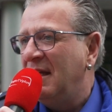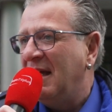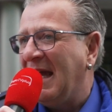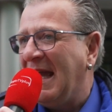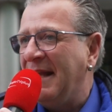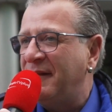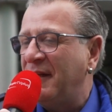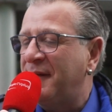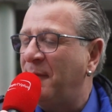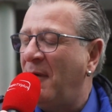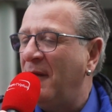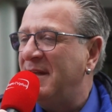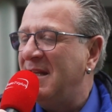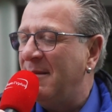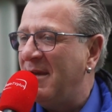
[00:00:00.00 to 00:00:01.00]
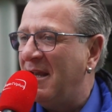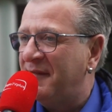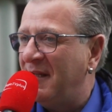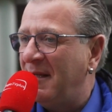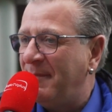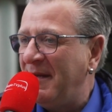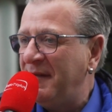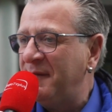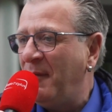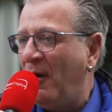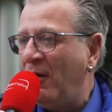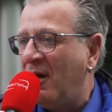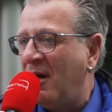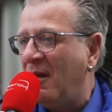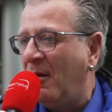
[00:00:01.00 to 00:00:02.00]
Er hätte zwar nie einen Biss
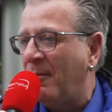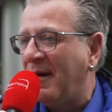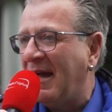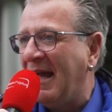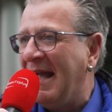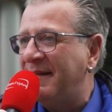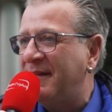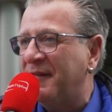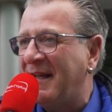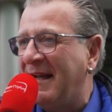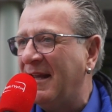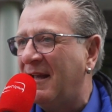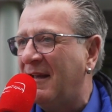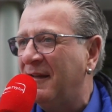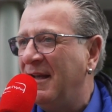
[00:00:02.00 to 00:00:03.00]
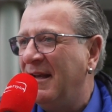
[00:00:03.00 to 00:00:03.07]
machen, aber er hat das eigentlich